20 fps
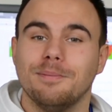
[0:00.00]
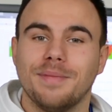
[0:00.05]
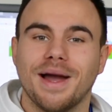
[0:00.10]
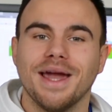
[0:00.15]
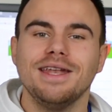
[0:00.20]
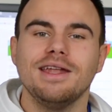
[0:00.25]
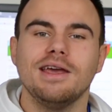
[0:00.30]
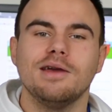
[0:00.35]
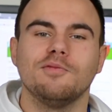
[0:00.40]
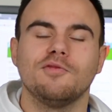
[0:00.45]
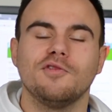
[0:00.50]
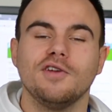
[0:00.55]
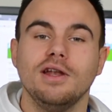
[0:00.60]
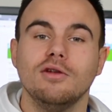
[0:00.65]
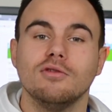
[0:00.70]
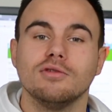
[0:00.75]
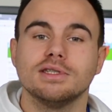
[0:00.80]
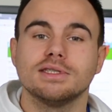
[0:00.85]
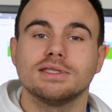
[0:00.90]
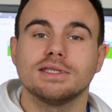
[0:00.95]
Meine
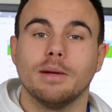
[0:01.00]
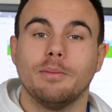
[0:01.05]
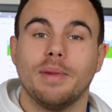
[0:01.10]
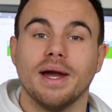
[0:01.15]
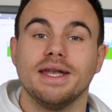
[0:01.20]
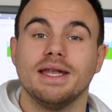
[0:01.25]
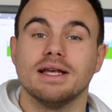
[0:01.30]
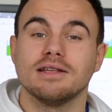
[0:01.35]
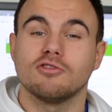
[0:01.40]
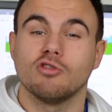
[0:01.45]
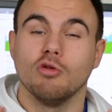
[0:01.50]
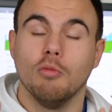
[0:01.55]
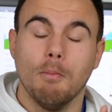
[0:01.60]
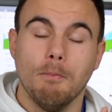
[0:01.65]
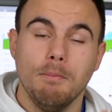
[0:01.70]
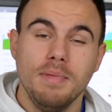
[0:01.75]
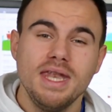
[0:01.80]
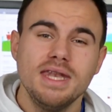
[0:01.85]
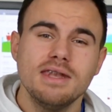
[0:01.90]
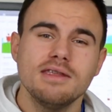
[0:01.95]
Empfehlung ist dabei, dass du
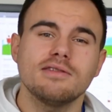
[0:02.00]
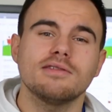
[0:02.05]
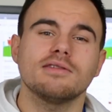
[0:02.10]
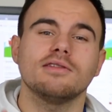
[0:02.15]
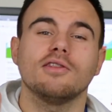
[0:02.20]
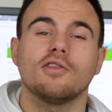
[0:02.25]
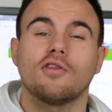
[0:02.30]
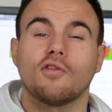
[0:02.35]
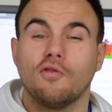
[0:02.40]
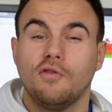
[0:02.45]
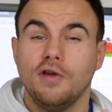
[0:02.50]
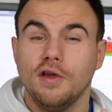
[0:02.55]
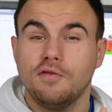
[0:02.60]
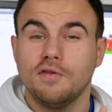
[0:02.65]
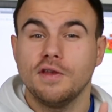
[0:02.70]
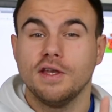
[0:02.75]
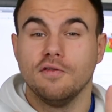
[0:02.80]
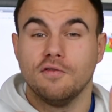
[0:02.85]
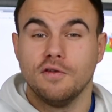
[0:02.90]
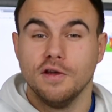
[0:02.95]
mindestens
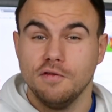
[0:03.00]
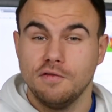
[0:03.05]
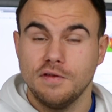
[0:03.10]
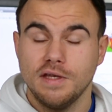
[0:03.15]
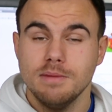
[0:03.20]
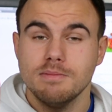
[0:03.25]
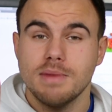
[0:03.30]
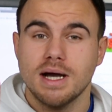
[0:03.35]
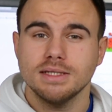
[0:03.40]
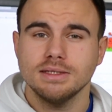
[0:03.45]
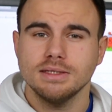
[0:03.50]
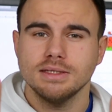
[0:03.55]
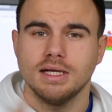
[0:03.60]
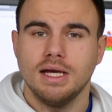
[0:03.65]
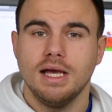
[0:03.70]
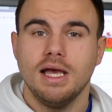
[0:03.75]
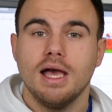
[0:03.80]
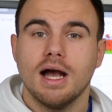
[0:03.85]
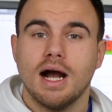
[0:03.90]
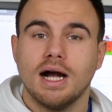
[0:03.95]
50-50 machst,
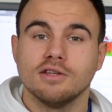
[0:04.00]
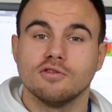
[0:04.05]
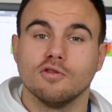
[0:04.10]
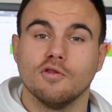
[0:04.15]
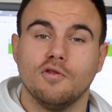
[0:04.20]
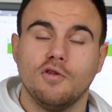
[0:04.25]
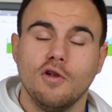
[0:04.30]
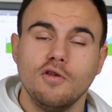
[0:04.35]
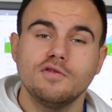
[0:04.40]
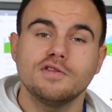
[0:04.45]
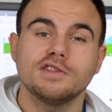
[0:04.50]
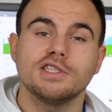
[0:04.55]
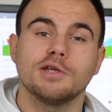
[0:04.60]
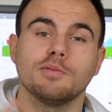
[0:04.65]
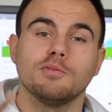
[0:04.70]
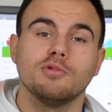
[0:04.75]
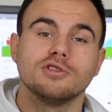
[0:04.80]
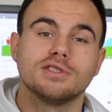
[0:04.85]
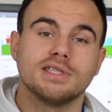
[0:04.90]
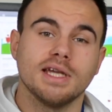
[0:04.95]
also
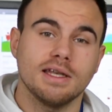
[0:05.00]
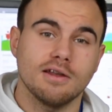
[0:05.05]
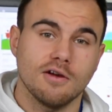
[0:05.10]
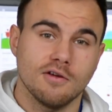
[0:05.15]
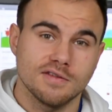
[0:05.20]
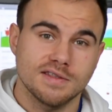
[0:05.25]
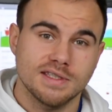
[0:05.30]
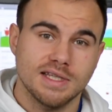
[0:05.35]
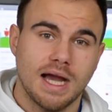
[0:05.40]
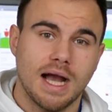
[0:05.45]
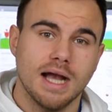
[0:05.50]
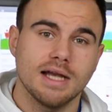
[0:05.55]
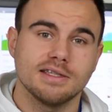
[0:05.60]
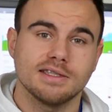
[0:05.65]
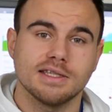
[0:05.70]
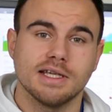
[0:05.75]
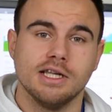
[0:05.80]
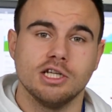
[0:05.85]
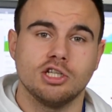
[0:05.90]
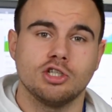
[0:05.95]
50% aus
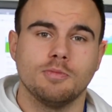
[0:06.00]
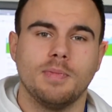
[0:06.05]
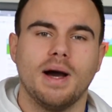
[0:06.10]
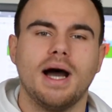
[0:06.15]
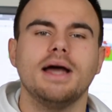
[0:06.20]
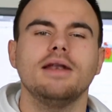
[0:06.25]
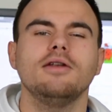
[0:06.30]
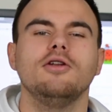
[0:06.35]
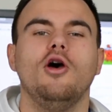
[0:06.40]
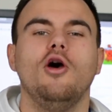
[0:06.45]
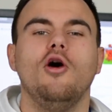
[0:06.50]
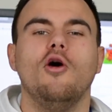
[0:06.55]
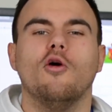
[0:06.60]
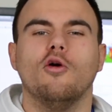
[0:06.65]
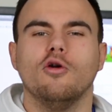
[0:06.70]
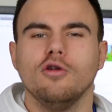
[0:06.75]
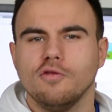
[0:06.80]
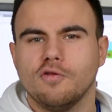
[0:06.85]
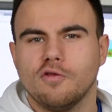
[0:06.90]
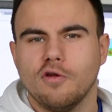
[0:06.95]
Tagesgeld sparen
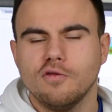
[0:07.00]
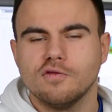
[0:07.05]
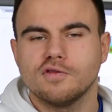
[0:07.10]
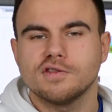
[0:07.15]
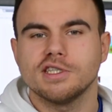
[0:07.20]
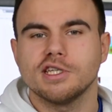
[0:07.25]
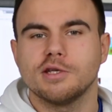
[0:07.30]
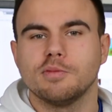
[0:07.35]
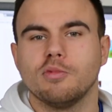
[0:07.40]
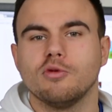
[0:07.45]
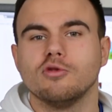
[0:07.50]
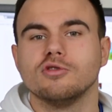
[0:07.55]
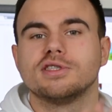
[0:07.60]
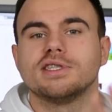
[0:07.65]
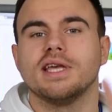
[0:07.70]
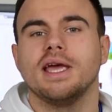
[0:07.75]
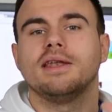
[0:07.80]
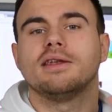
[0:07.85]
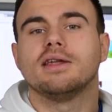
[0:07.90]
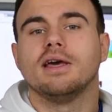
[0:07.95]
und
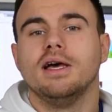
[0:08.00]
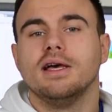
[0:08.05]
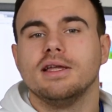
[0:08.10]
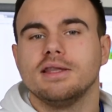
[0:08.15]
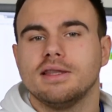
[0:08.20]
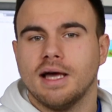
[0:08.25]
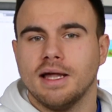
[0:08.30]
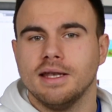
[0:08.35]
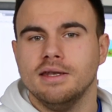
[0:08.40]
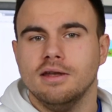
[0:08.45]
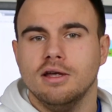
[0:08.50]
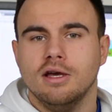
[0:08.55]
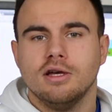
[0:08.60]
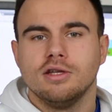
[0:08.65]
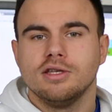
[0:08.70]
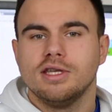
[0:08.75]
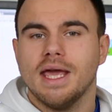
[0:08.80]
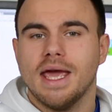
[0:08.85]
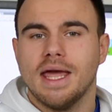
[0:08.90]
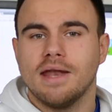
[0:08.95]
50% dann
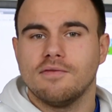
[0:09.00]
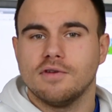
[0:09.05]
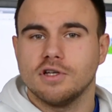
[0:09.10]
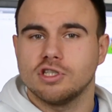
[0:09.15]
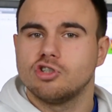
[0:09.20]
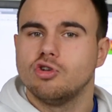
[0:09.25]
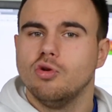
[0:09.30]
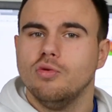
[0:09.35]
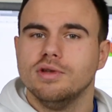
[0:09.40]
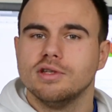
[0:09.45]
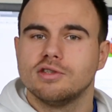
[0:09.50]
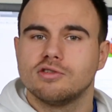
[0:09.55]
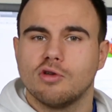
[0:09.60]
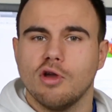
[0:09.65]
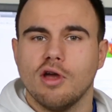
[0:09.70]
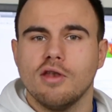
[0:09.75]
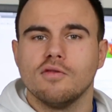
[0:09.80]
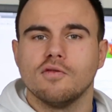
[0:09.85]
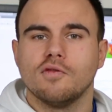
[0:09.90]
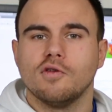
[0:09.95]
dir etwas Schönes
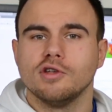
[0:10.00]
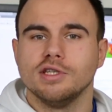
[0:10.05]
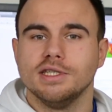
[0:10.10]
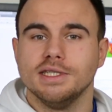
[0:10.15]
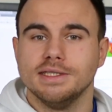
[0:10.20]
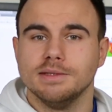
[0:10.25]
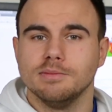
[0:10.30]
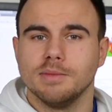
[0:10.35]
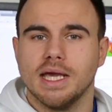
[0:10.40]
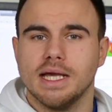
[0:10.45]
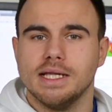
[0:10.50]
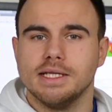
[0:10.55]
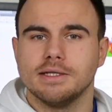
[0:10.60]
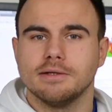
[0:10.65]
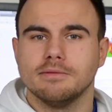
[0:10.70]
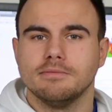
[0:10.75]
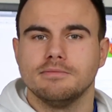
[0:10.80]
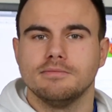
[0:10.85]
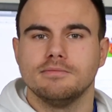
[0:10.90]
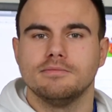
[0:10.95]
gönnen von diesem
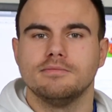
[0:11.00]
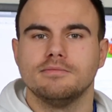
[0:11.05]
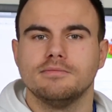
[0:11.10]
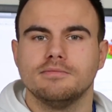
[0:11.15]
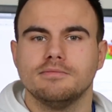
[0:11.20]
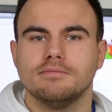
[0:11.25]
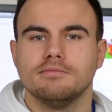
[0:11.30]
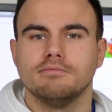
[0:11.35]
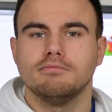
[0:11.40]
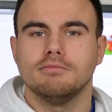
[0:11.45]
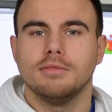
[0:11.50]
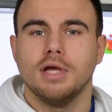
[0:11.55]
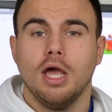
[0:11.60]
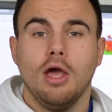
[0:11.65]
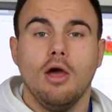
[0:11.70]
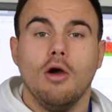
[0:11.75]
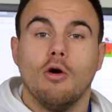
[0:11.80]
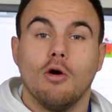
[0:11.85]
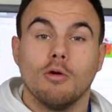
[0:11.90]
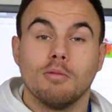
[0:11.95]
Geld.
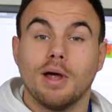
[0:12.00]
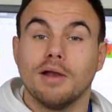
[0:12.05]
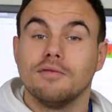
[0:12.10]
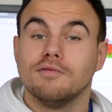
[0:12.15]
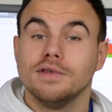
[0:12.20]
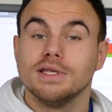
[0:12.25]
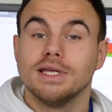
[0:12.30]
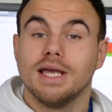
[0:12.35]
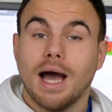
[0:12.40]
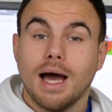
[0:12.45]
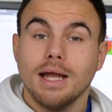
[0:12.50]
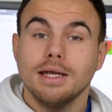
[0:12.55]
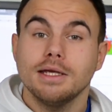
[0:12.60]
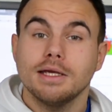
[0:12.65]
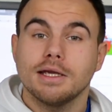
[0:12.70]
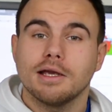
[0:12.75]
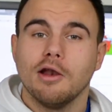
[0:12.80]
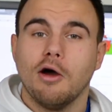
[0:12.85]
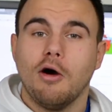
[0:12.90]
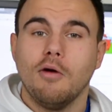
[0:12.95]
Und man will gar
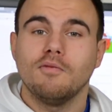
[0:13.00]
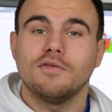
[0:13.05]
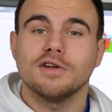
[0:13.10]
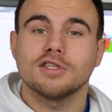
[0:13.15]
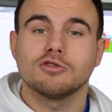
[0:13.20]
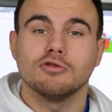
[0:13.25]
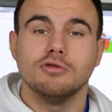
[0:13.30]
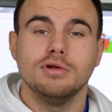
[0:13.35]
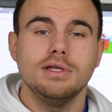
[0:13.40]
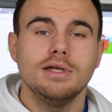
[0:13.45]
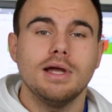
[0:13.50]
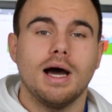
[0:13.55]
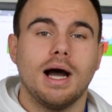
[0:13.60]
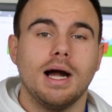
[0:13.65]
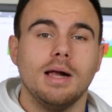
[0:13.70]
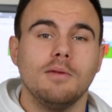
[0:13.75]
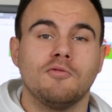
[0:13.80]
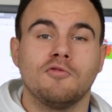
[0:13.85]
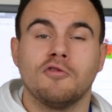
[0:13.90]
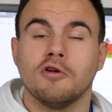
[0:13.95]
nicht glauben, was so
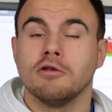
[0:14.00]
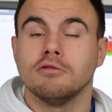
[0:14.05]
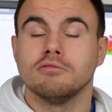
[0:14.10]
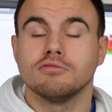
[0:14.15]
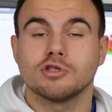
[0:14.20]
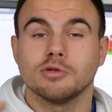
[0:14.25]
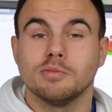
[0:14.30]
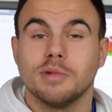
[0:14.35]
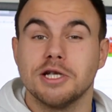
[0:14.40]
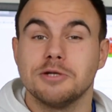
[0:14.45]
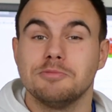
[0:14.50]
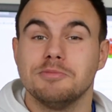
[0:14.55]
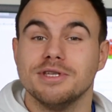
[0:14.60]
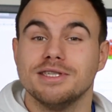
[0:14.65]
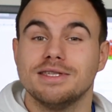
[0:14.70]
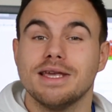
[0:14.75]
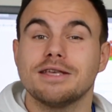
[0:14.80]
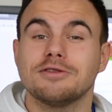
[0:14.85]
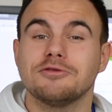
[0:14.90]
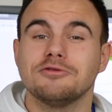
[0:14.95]
innerhalb von zum
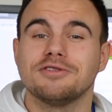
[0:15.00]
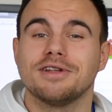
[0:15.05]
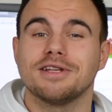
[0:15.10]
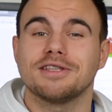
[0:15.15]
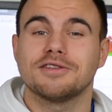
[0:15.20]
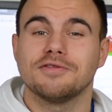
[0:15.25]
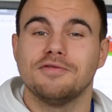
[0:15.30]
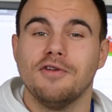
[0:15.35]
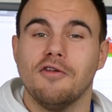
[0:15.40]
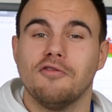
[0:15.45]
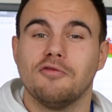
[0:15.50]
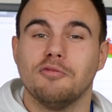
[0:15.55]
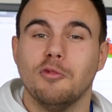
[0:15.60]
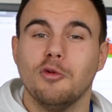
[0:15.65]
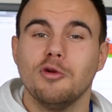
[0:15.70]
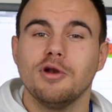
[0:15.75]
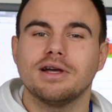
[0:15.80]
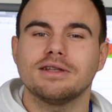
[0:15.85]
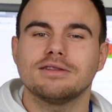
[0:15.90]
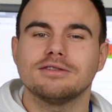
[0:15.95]
Beispiel sechs oder zwölf
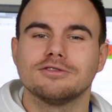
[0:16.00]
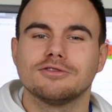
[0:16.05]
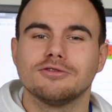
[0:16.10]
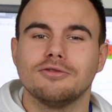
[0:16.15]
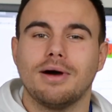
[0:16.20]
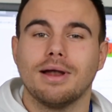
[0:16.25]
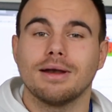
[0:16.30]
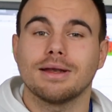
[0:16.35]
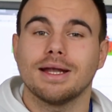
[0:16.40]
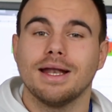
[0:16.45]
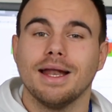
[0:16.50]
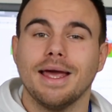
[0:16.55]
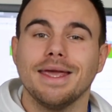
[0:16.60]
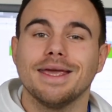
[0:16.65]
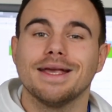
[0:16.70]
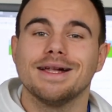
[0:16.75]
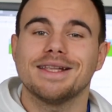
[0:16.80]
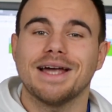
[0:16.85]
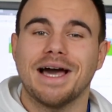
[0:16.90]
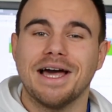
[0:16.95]
Monaten so an
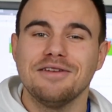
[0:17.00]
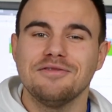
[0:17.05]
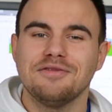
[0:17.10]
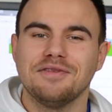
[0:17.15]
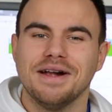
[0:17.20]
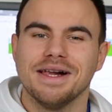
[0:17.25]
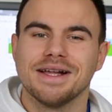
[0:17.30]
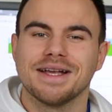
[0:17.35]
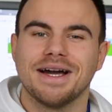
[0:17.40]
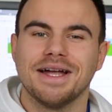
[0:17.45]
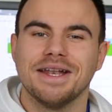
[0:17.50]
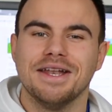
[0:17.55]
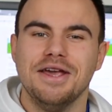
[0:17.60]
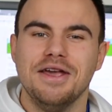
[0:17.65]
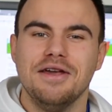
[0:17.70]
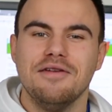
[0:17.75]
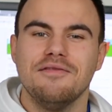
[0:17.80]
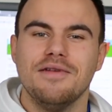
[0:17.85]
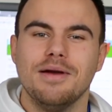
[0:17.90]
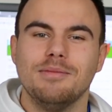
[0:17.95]
Kleingeld anfallen kann,
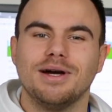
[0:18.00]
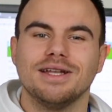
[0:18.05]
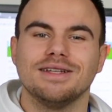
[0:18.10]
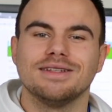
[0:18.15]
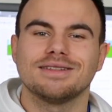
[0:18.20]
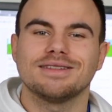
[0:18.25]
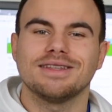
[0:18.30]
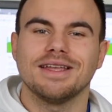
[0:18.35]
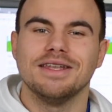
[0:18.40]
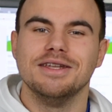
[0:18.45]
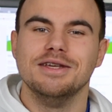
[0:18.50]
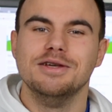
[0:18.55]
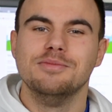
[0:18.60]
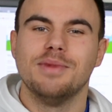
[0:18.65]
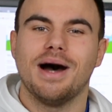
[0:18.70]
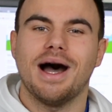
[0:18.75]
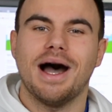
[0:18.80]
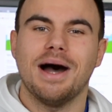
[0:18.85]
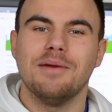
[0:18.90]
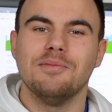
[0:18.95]
wenn man es dann
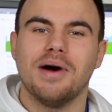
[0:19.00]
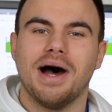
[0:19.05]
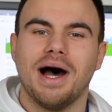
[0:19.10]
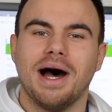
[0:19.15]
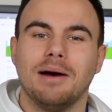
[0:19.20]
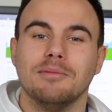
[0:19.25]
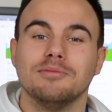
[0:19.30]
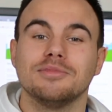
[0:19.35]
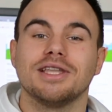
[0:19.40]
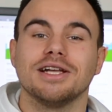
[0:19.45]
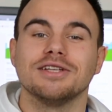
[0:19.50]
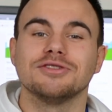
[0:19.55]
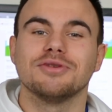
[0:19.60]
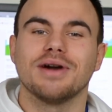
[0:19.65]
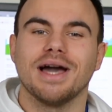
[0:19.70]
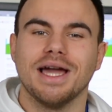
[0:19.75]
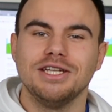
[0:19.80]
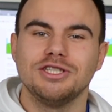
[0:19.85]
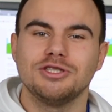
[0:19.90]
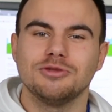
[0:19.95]
immer am Abend da so
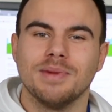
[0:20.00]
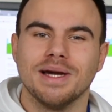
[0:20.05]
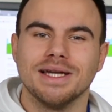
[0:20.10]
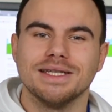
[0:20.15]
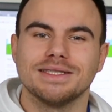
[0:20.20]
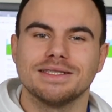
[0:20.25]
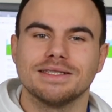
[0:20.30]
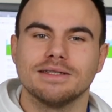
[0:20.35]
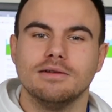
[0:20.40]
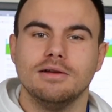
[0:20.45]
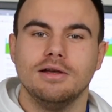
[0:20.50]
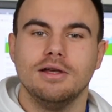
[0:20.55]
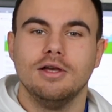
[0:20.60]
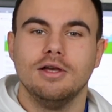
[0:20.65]
reinschmeißt.